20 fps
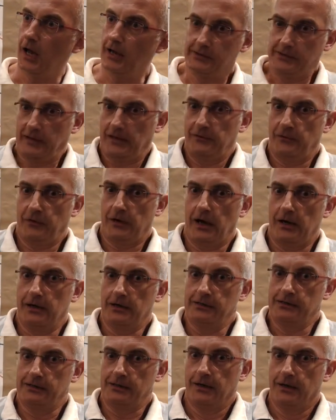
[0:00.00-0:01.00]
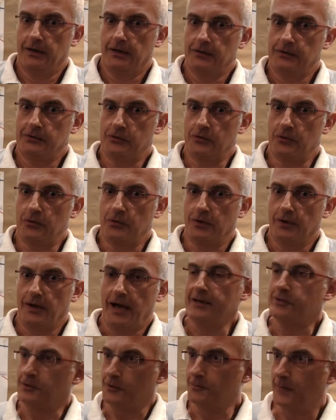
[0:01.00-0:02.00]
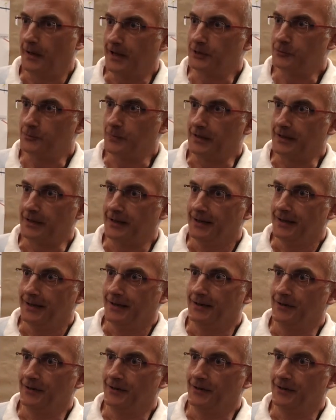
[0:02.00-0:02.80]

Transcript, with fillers: Heißt einfach alles so. Also ein Beispiel.